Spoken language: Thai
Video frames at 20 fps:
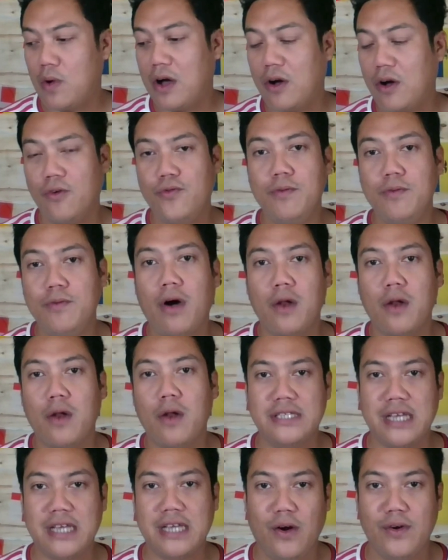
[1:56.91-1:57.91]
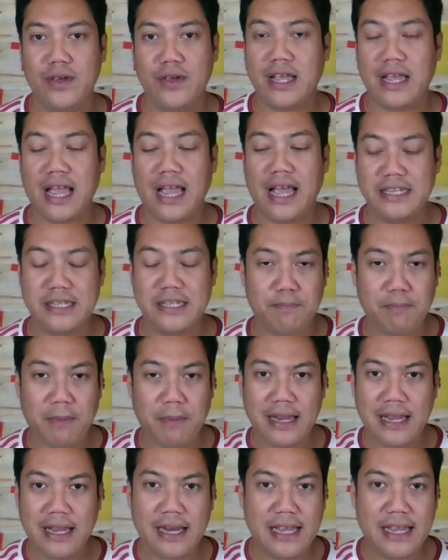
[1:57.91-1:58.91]
ของฟุตบอลว่าจะเอาอย่างไงดีจะไป
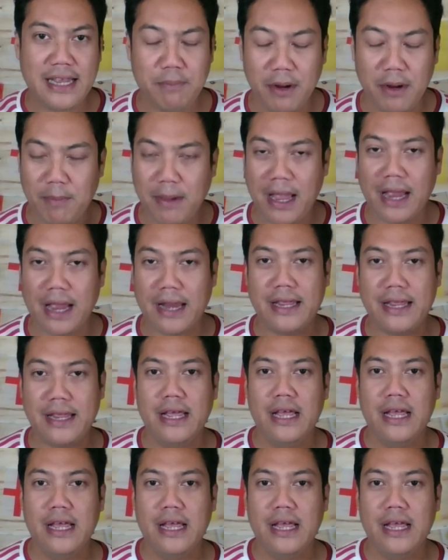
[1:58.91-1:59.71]
ทางนี้หรือไปทางนี้